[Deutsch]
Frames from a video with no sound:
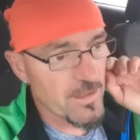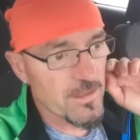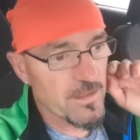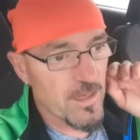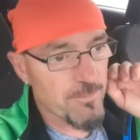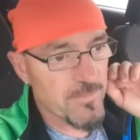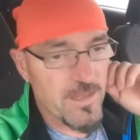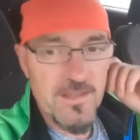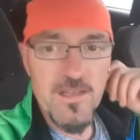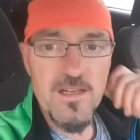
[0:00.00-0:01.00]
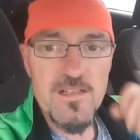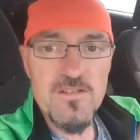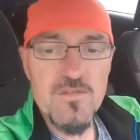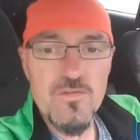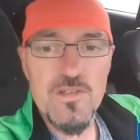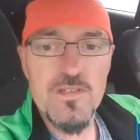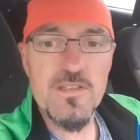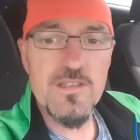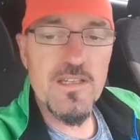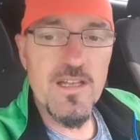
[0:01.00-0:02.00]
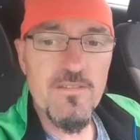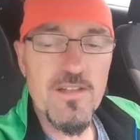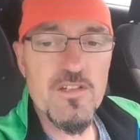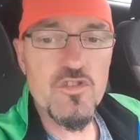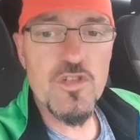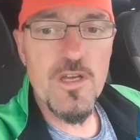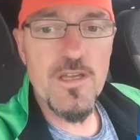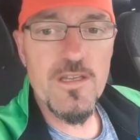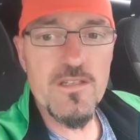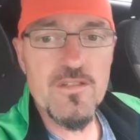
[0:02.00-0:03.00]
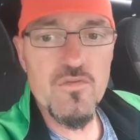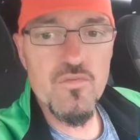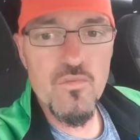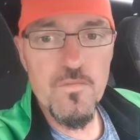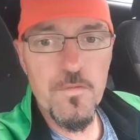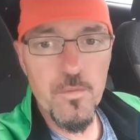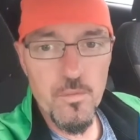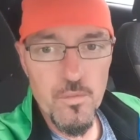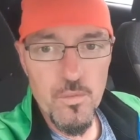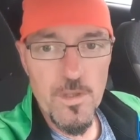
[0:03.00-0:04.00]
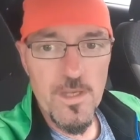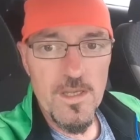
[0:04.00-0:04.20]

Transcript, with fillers: Ich habe dann also äh, den Karwendelsteig zu früh